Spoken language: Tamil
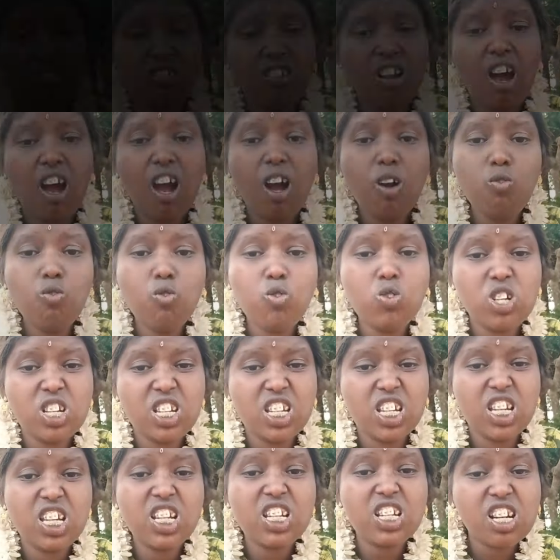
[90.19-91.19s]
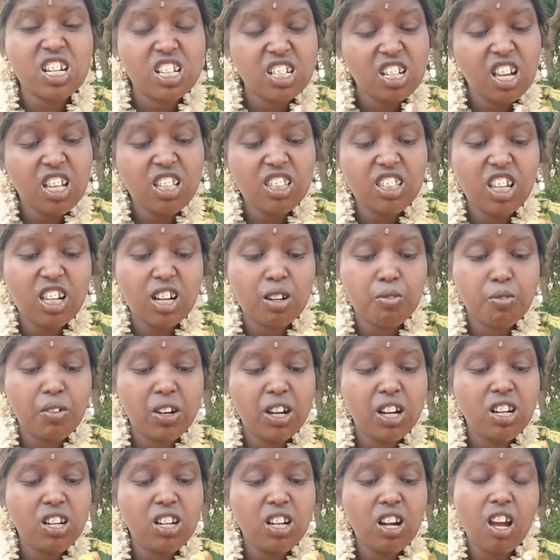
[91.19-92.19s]
நான் உன்னைய ரெண்டாம்
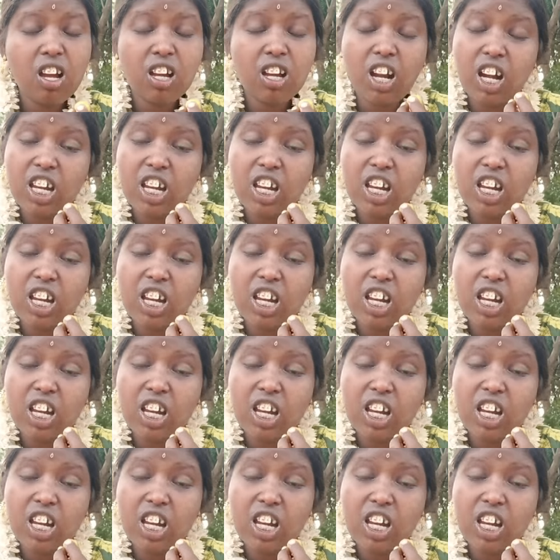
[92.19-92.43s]
தரமா இல்லை